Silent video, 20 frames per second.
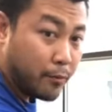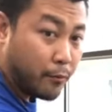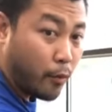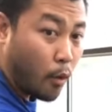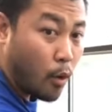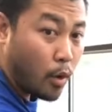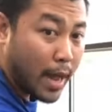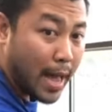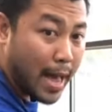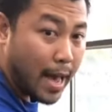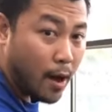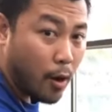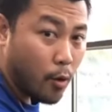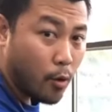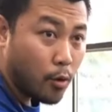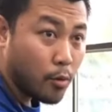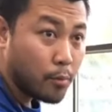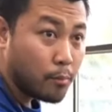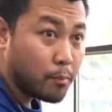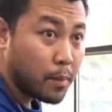มาเป็นโฟ
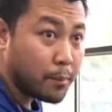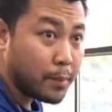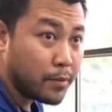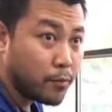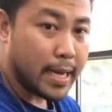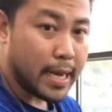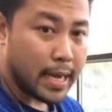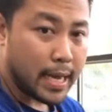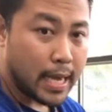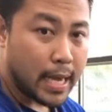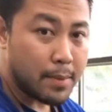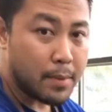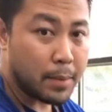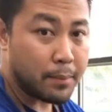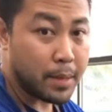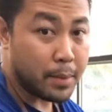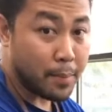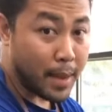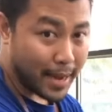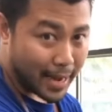กาวข้างหลังเนี่ย
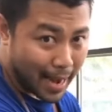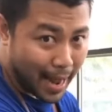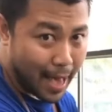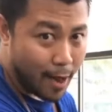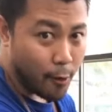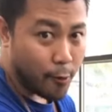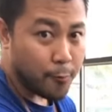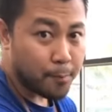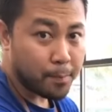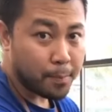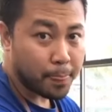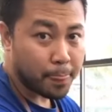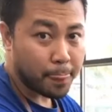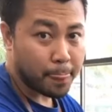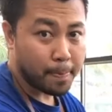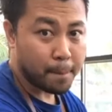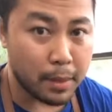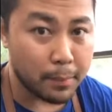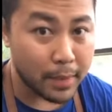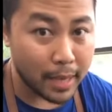ให้มันเป็นแบ็กกราว
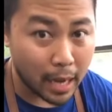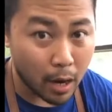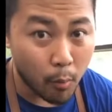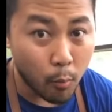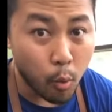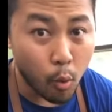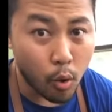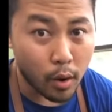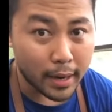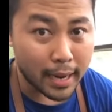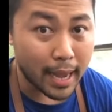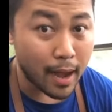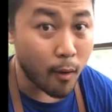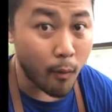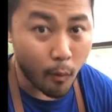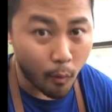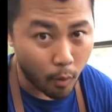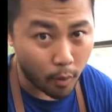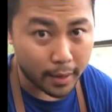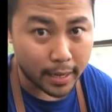ตัวไหนที่มันไม่เข้าพว
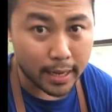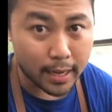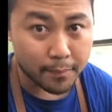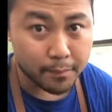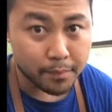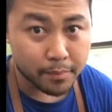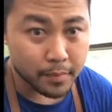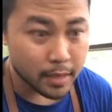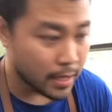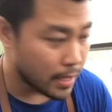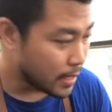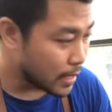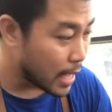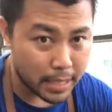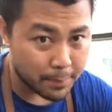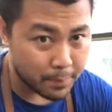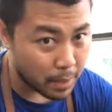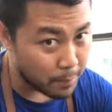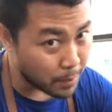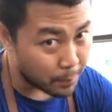กนะออกออกนะครับถ้า
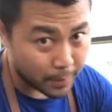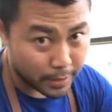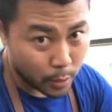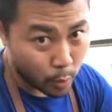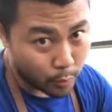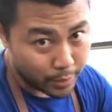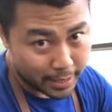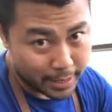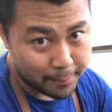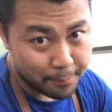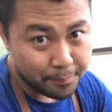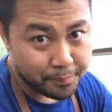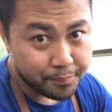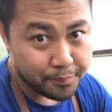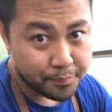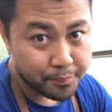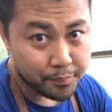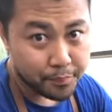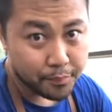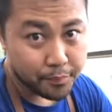มันเป็นยิม ให้มันเป็นดง
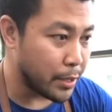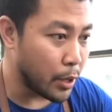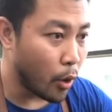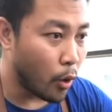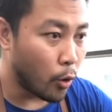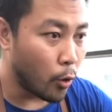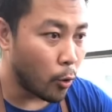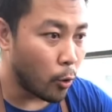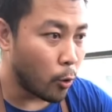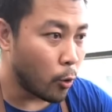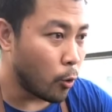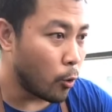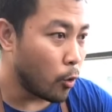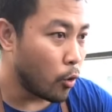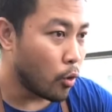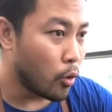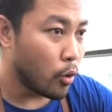ยิม ถ้ามันเป็นดง